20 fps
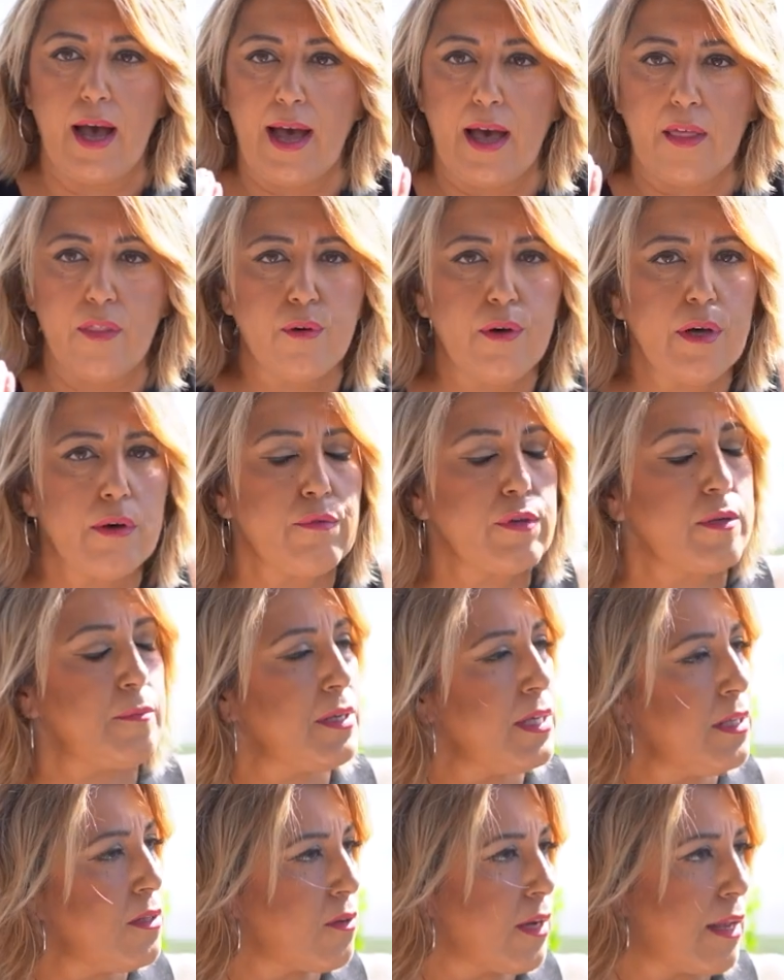a 2 euros y
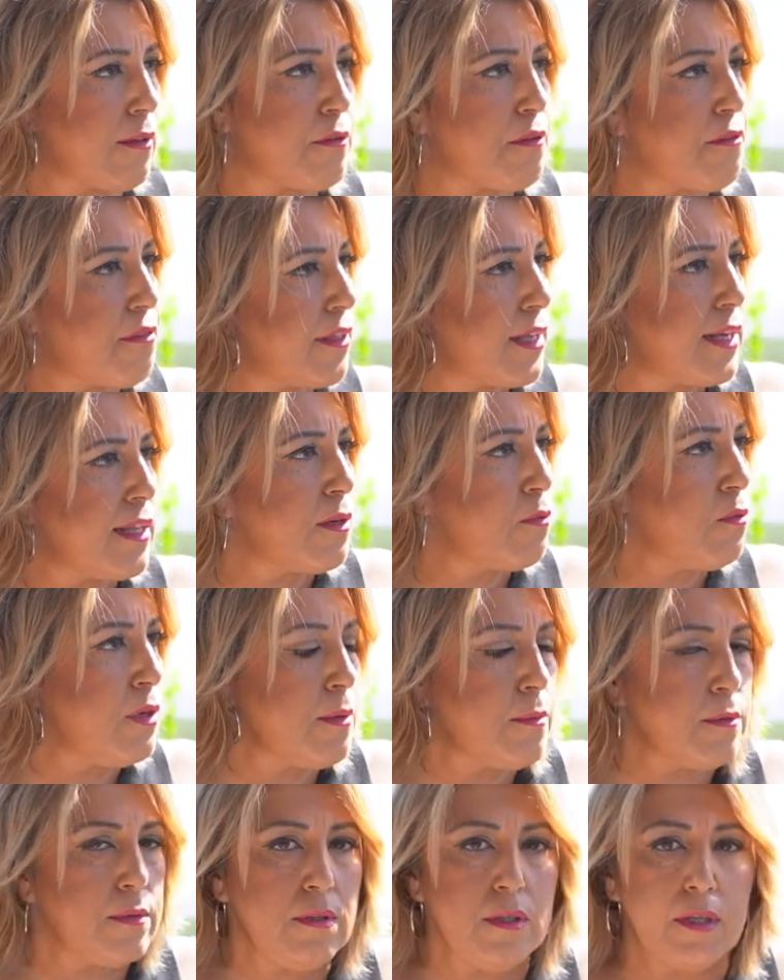medio la docena de
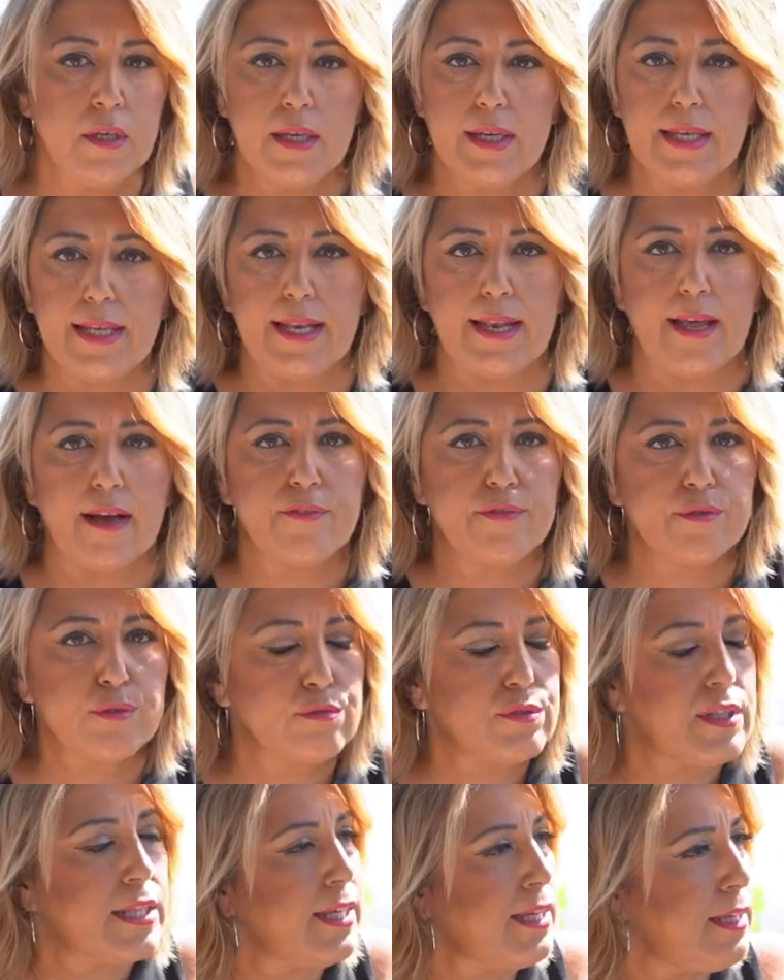huevos y la
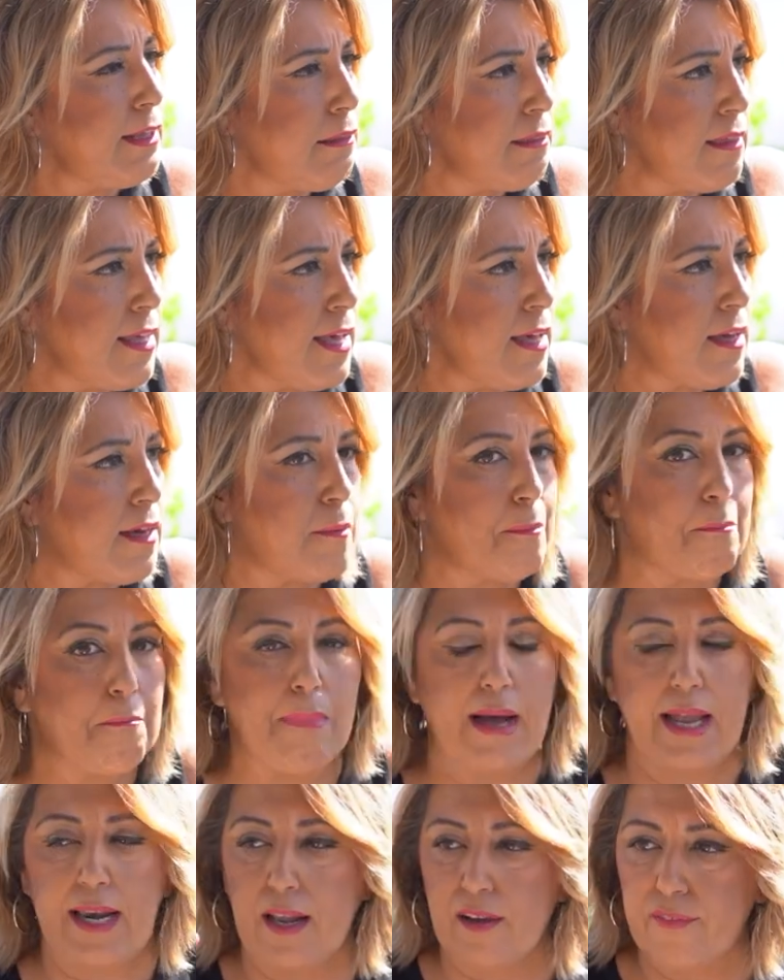fruta desquiciada,
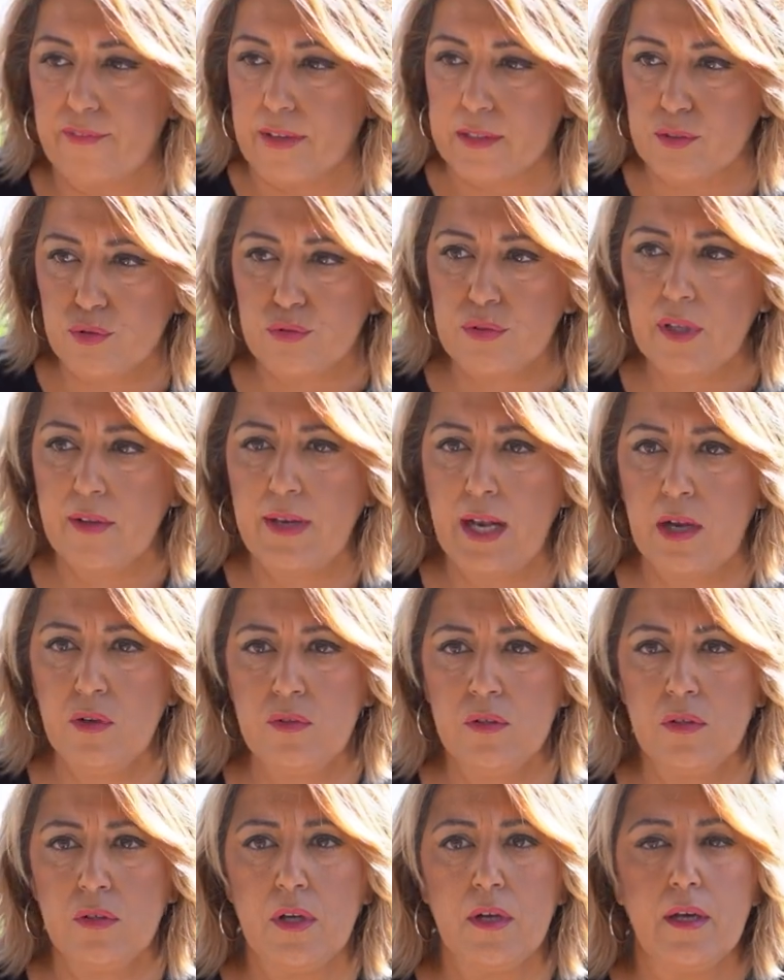más la factura de la
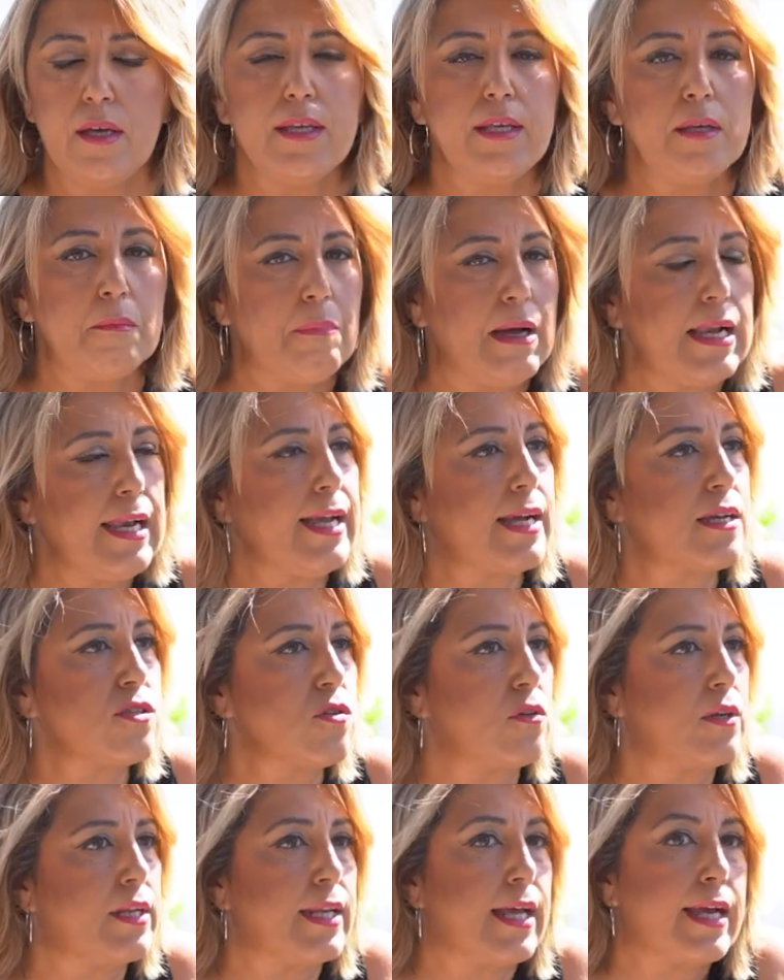luz y más la
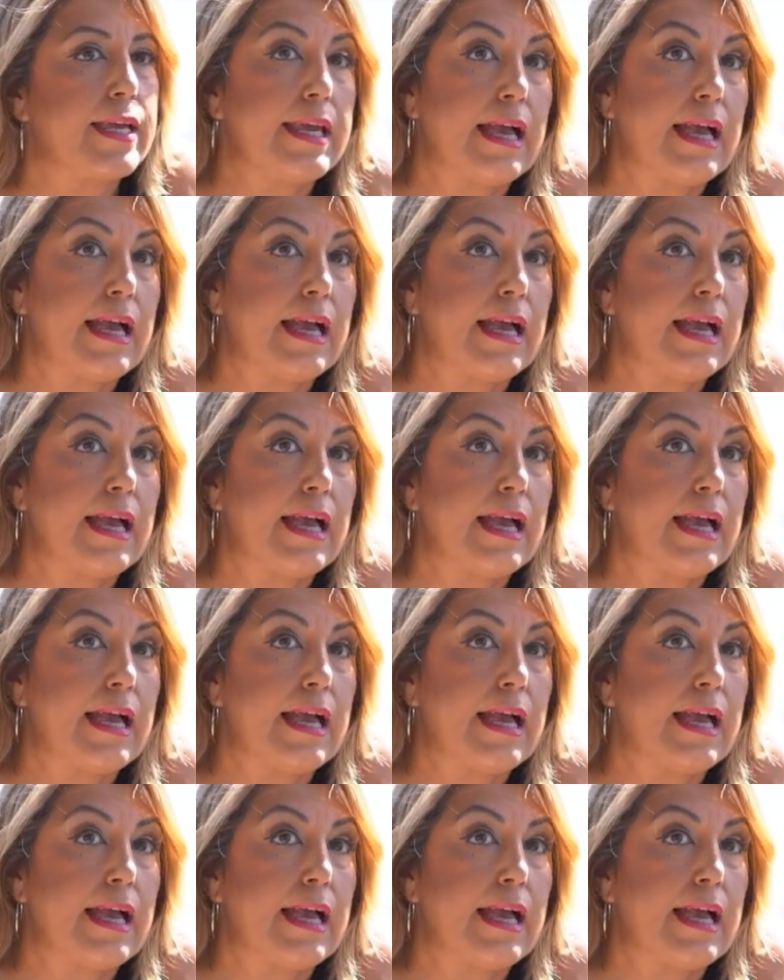gasolina.